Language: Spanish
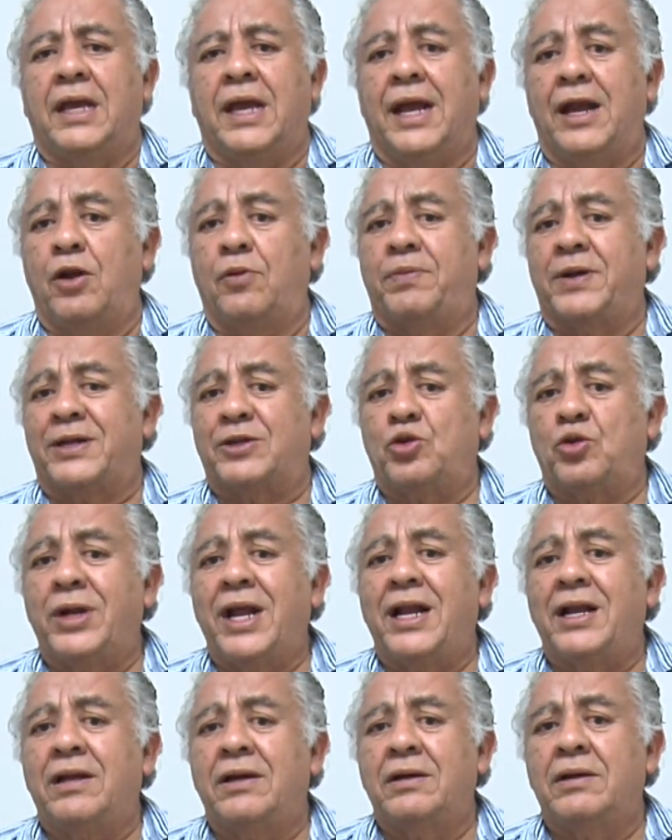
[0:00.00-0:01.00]
En lo
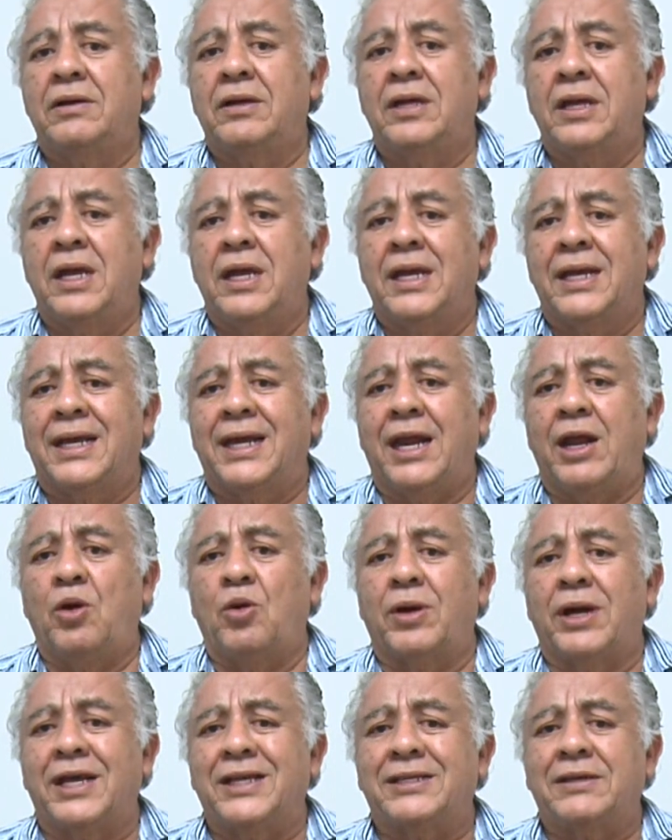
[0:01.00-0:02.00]
personal,
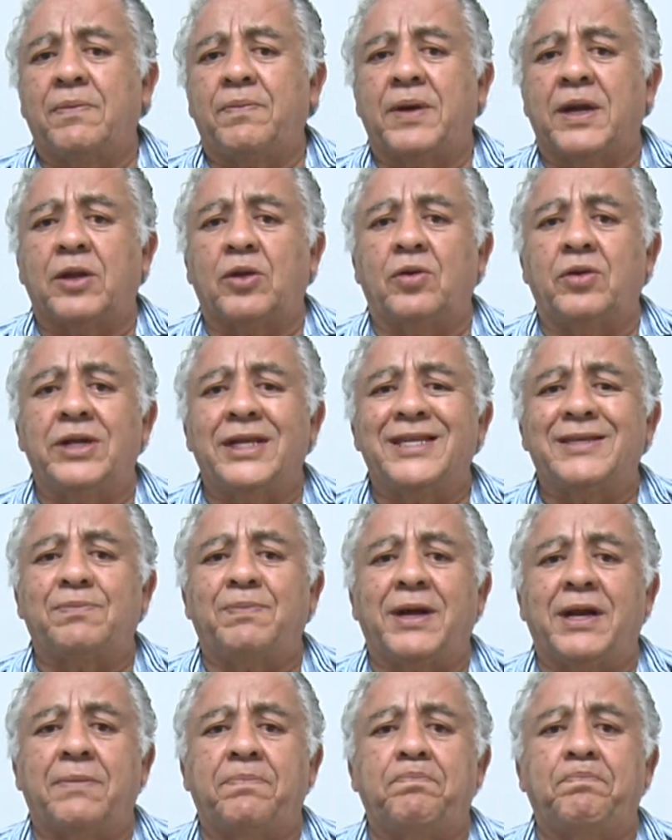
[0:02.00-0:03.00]
creo que ese perdón es
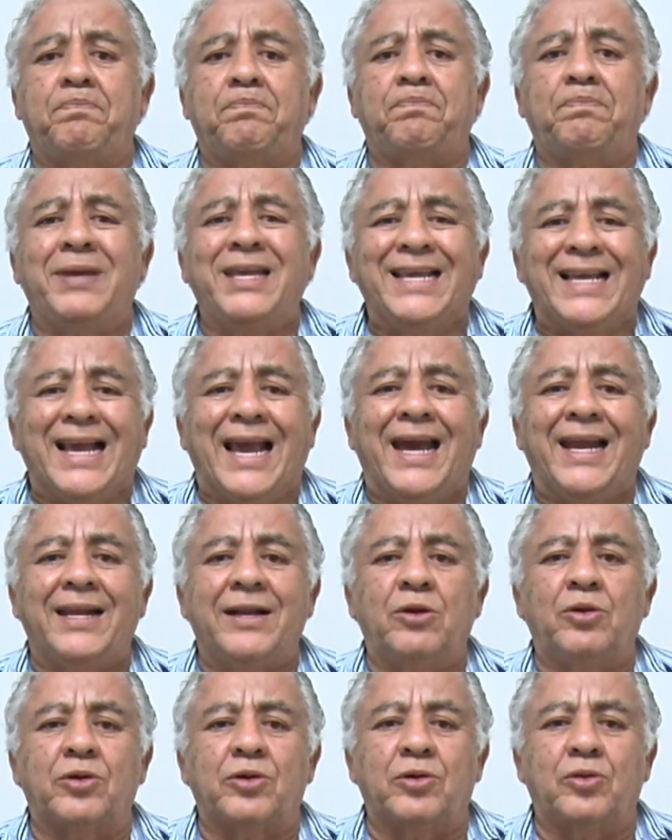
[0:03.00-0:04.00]
para picar
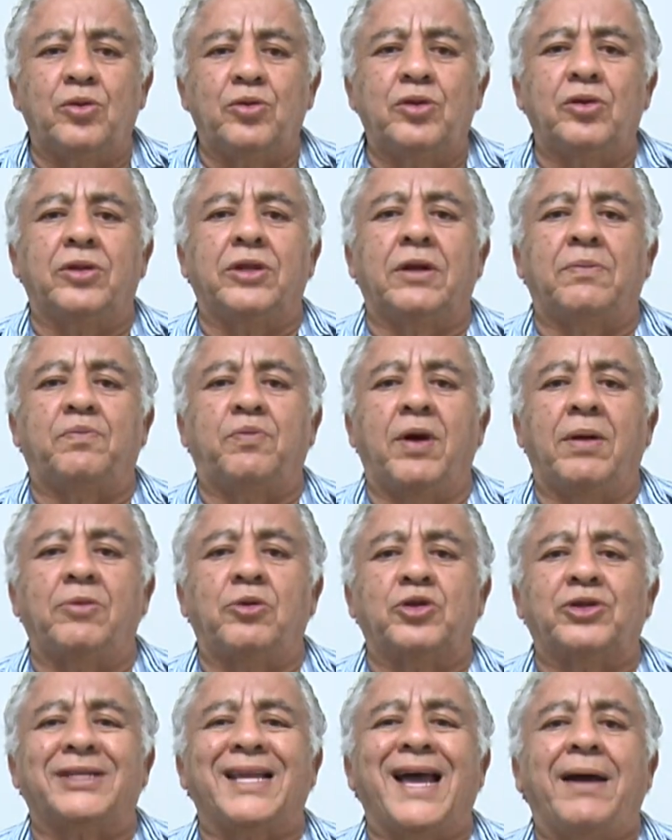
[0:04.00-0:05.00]
el orgullo del
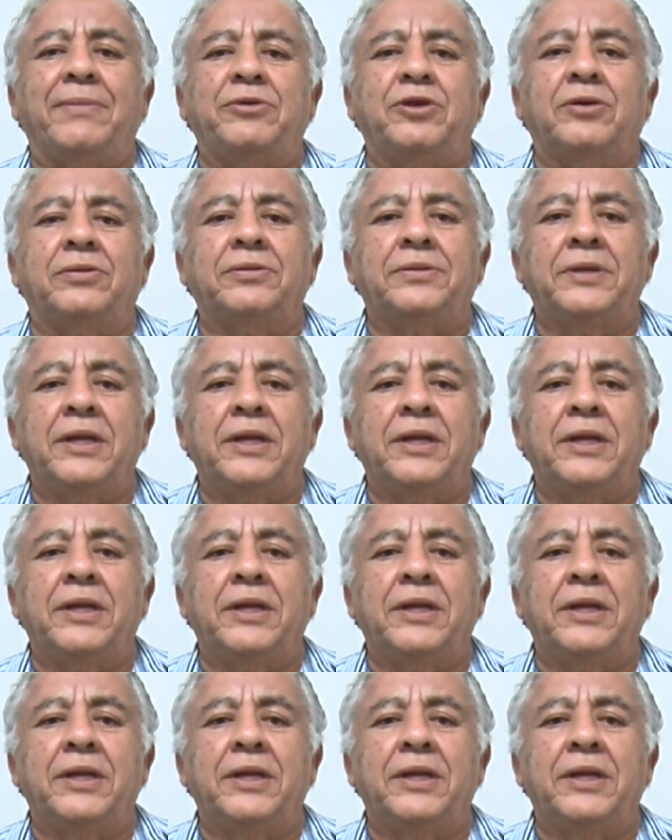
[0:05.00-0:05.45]
pueblo sabio